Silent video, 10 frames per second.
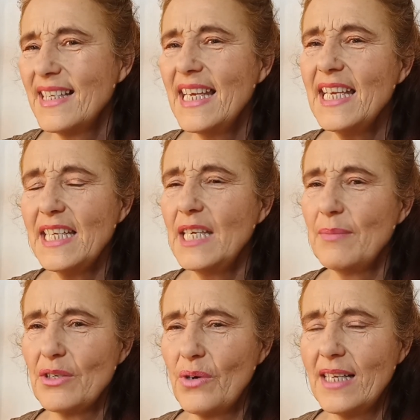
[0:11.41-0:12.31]
sehe ich nicht
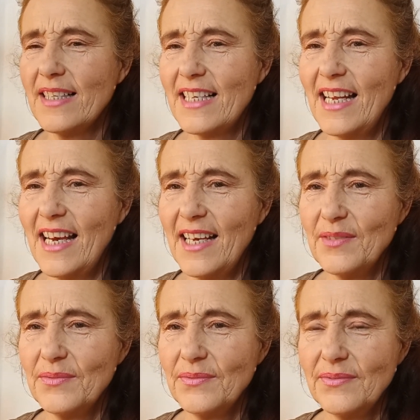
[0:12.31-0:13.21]
mehr so ganz klar.
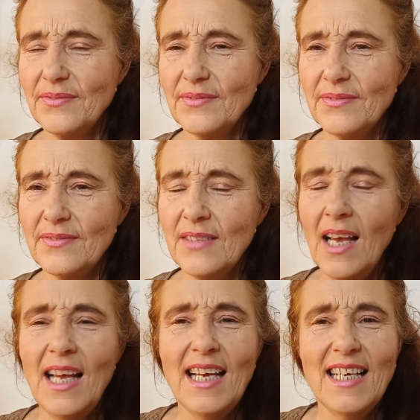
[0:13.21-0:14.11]

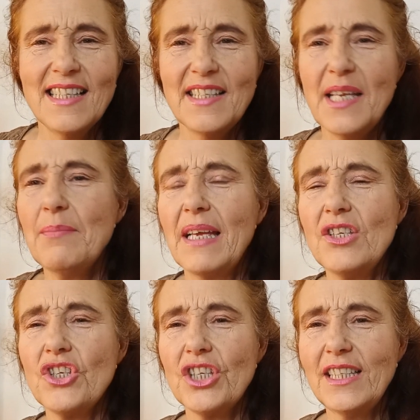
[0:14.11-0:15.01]
Zehn
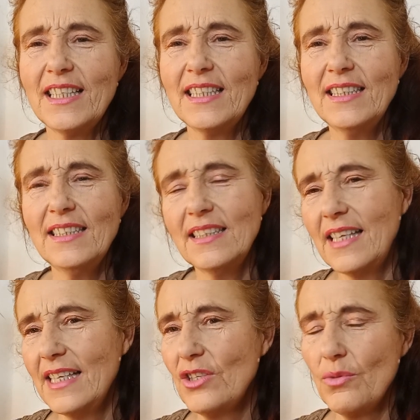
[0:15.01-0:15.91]
Menschen
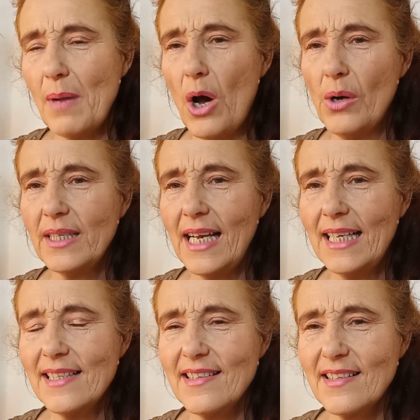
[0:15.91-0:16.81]
gehen zum
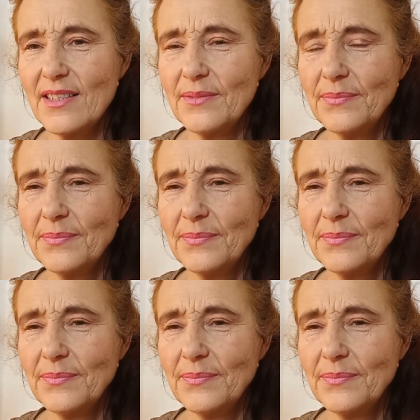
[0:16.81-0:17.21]
Augenarzt